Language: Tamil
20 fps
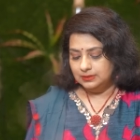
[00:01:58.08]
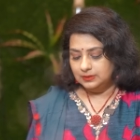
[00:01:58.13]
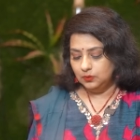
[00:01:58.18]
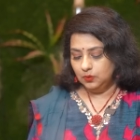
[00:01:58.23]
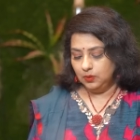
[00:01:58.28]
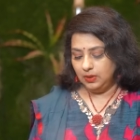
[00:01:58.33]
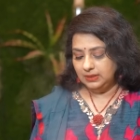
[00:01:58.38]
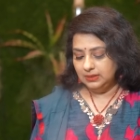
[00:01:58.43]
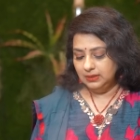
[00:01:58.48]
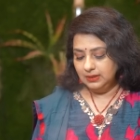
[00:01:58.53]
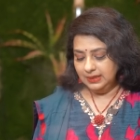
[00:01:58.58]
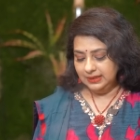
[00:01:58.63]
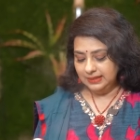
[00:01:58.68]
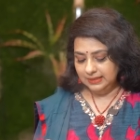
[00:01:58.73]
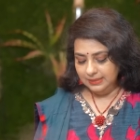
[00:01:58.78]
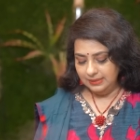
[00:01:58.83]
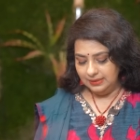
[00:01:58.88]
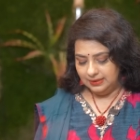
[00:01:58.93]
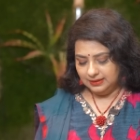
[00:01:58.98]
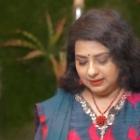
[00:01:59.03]
ஸோ அதில்
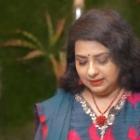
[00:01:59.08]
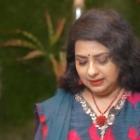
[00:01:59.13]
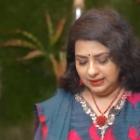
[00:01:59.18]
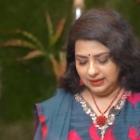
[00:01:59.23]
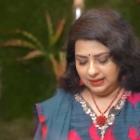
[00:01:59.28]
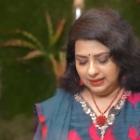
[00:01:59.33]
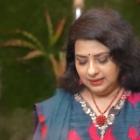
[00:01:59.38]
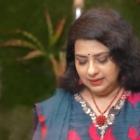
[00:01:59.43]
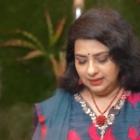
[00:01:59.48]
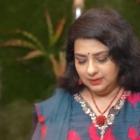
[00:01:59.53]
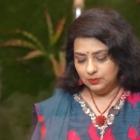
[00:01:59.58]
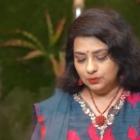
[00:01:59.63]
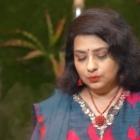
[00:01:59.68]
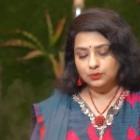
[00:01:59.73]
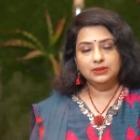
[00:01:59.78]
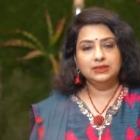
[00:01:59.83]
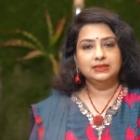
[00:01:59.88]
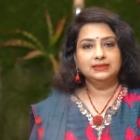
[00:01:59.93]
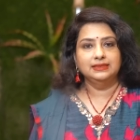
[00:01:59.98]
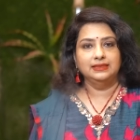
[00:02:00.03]
இருக்கிறது என்ன
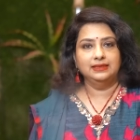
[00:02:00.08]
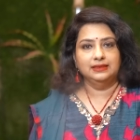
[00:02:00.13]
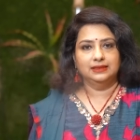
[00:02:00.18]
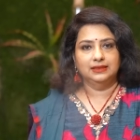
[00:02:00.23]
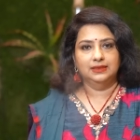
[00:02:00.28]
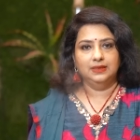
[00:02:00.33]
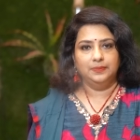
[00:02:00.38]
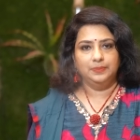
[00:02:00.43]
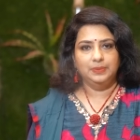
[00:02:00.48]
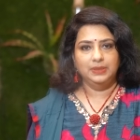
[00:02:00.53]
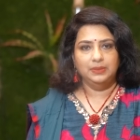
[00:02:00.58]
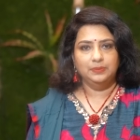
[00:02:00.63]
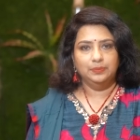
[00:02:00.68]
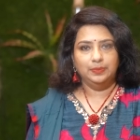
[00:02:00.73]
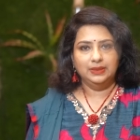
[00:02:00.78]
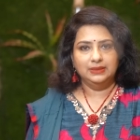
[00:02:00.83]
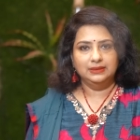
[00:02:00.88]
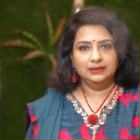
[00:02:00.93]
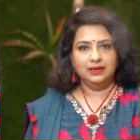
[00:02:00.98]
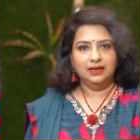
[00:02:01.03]
குட்னஸ் இருக்குது அப்படின்னு
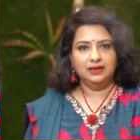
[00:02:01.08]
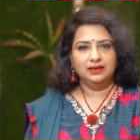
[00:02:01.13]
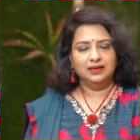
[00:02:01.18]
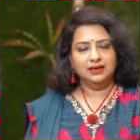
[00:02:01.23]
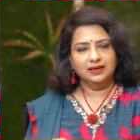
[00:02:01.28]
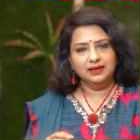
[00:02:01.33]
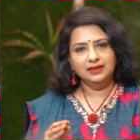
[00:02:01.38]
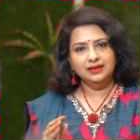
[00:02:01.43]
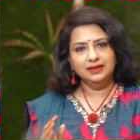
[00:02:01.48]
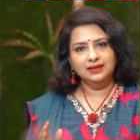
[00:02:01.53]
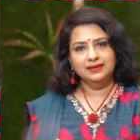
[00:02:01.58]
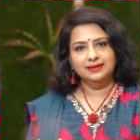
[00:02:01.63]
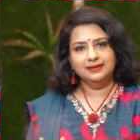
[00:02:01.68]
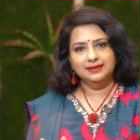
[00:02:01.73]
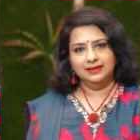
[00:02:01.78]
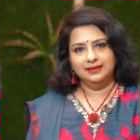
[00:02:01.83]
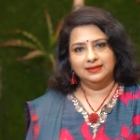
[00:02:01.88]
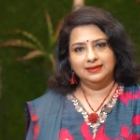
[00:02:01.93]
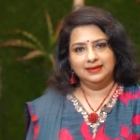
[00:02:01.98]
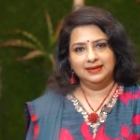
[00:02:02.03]
பார்த்தா நிறையா
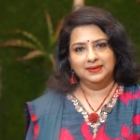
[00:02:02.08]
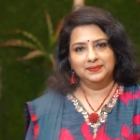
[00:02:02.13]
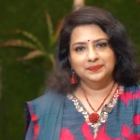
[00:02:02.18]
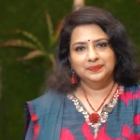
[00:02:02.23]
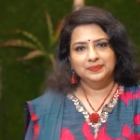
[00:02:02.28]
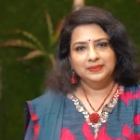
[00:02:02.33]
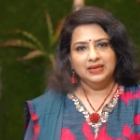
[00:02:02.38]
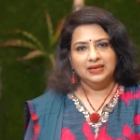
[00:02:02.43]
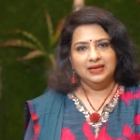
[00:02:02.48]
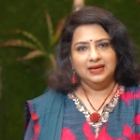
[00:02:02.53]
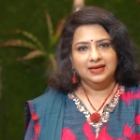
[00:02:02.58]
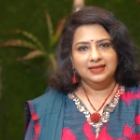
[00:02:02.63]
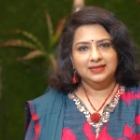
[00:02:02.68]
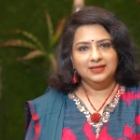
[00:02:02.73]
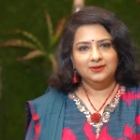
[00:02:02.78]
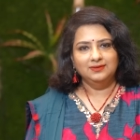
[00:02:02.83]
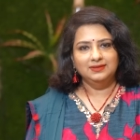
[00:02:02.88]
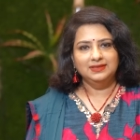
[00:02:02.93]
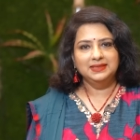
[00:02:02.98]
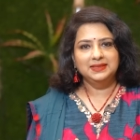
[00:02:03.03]
இருக்குது அதில்
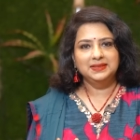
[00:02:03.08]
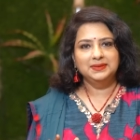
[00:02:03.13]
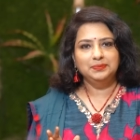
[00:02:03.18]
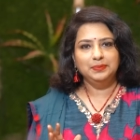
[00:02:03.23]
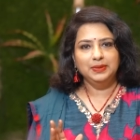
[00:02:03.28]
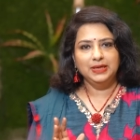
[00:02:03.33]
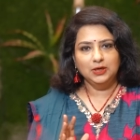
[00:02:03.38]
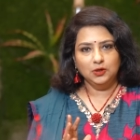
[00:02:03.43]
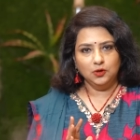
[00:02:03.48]
அதாவது பி